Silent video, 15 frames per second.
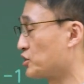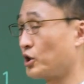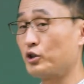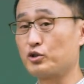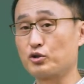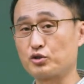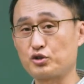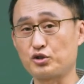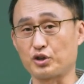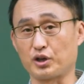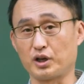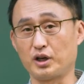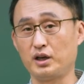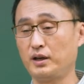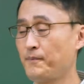
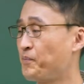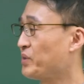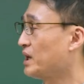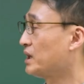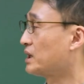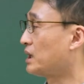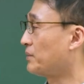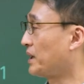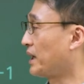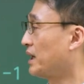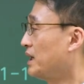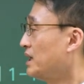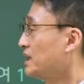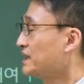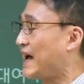절동치. 그다음에
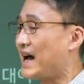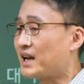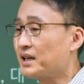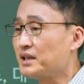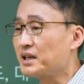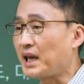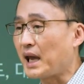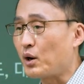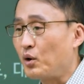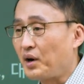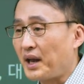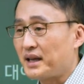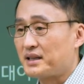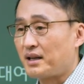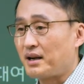다른
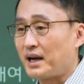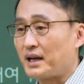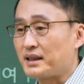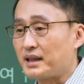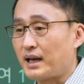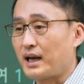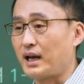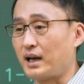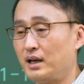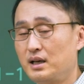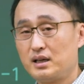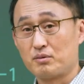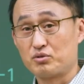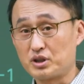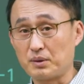개공에 들어갔다.
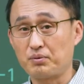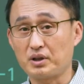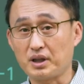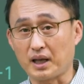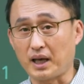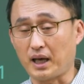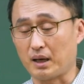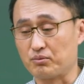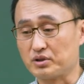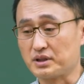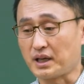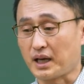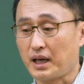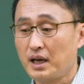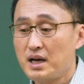문제 풀 때
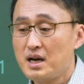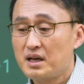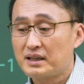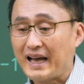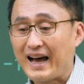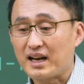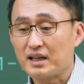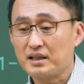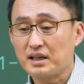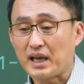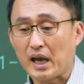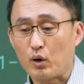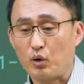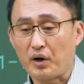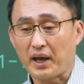문제 다른
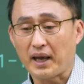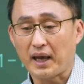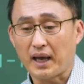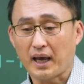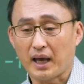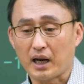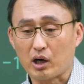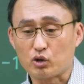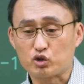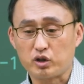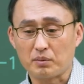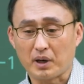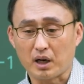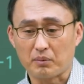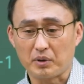개공에라고
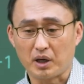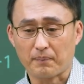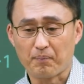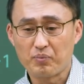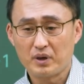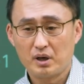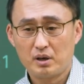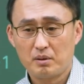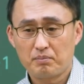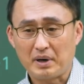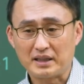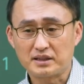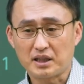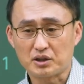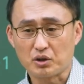출발하면
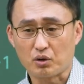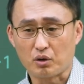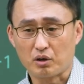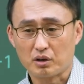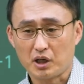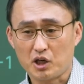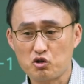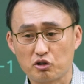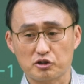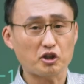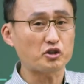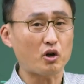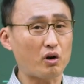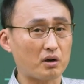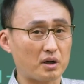반사적으로
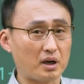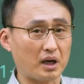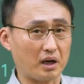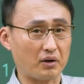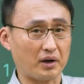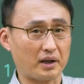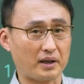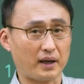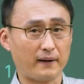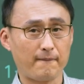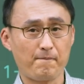이중사석 이렇게 읽어야 돼.